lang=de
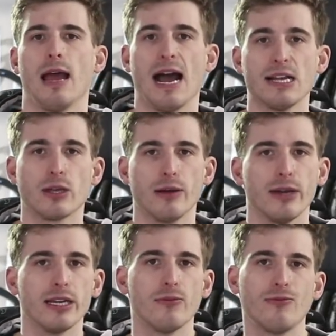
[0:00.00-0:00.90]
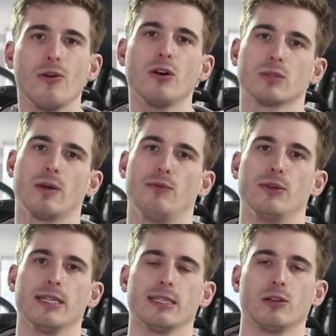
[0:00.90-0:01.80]
Also haben wir eine Vorauswahl für
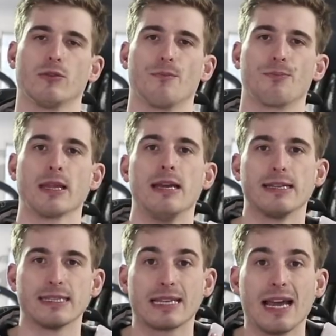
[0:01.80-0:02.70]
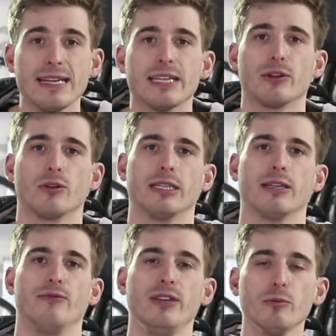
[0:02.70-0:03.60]
dich getroffen. Das reicht aber noch
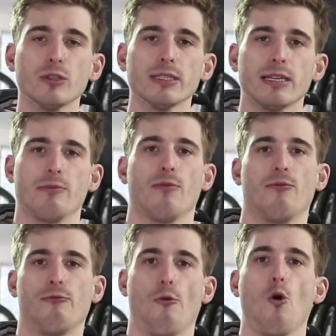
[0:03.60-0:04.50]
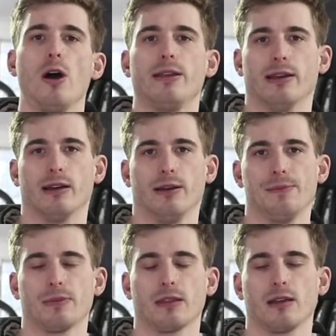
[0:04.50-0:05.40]
nicht. Wir müssen im
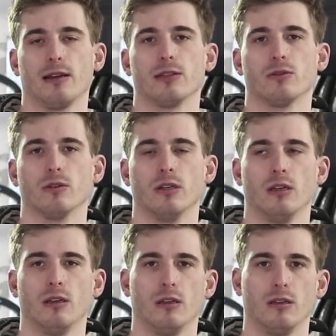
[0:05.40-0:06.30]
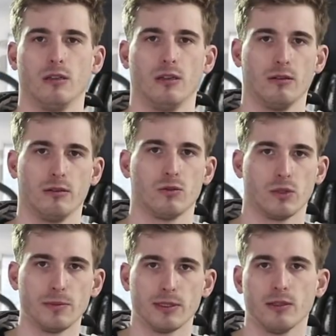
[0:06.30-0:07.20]
Vorjahr, also
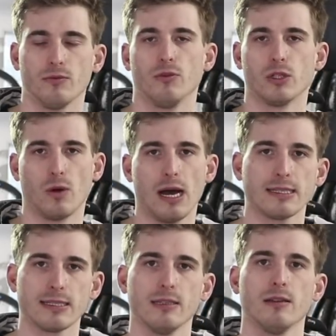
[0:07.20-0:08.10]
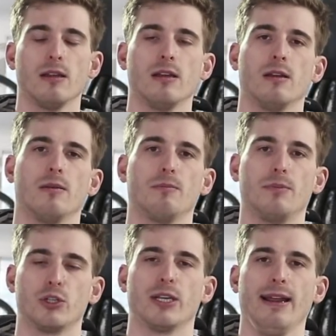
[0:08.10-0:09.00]
2017 für 2018,
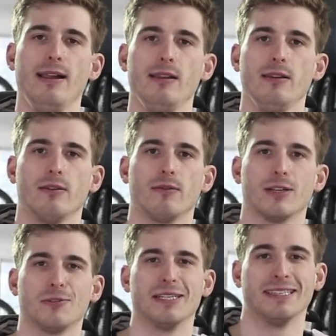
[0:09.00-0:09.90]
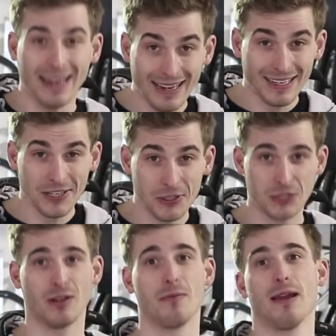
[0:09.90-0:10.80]
bestellen, was wir denken,
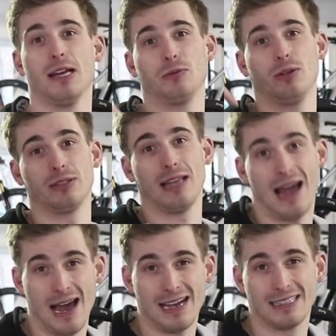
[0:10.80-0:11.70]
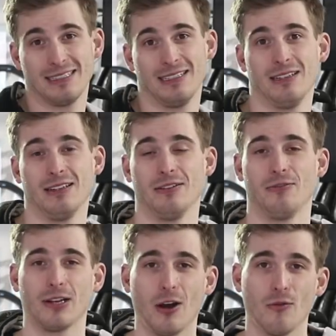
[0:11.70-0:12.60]
was wir im Jahr 2018
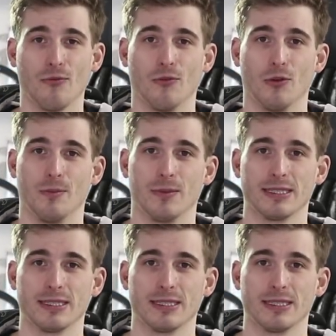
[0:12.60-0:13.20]
verkaufen wollen.